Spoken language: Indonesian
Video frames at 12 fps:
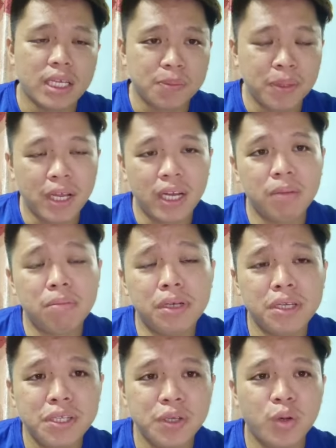Azmin Ali
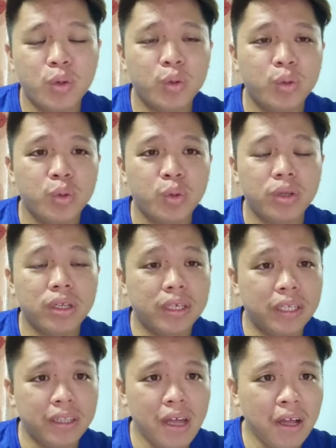berisiko untuk
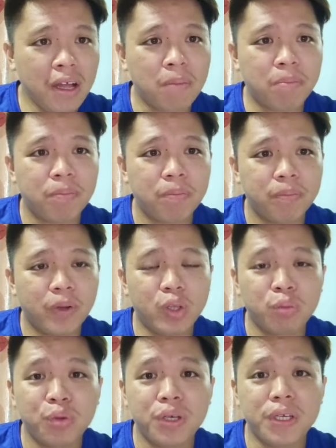ditangkap
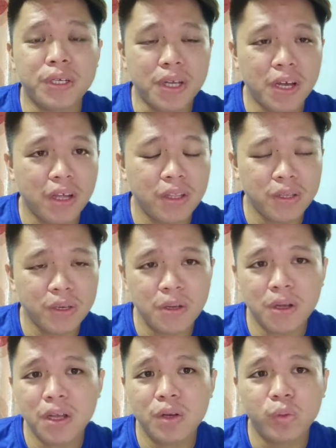ataupun dikenakan
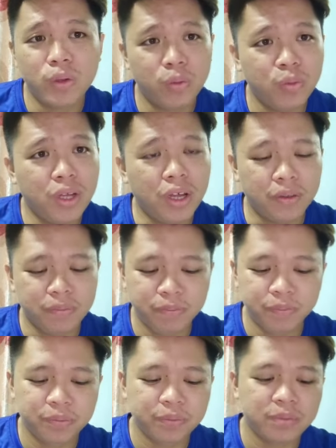tindakan undang-undang?
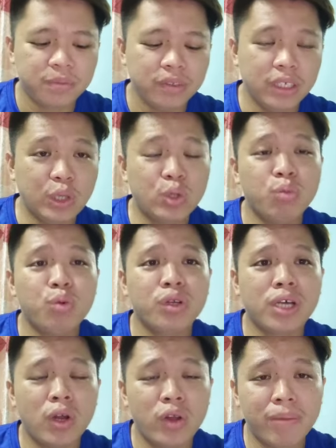Itu
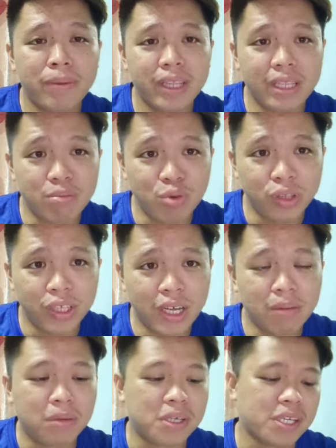pun kalau dapat
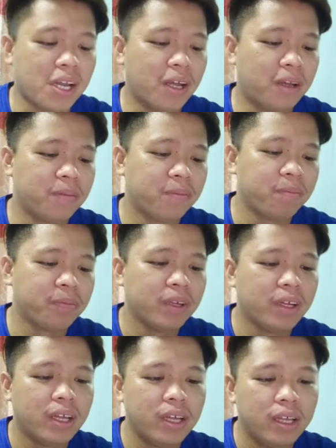dibuktikan bersalah.
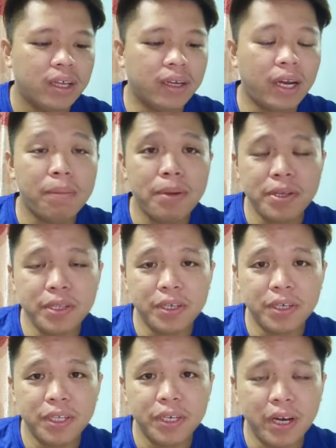Dalam
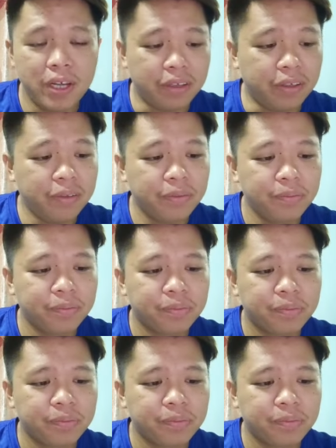artikel ini lagi,